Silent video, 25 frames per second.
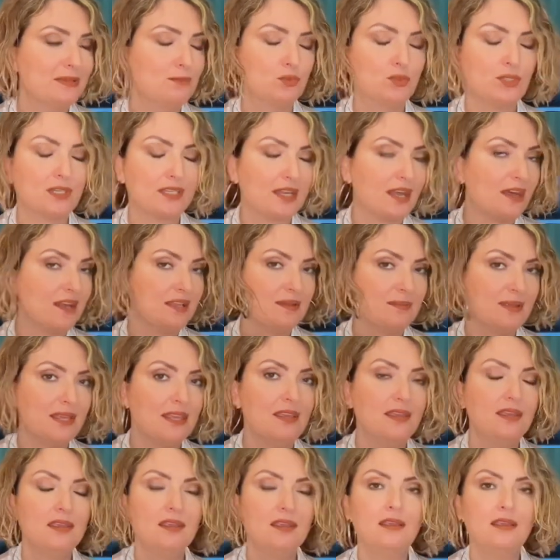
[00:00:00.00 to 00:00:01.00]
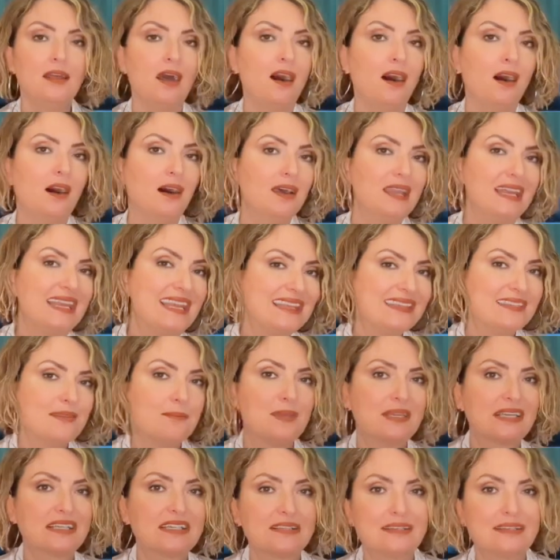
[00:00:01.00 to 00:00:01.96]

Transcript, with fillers: Mutlaka hani bir ailede bir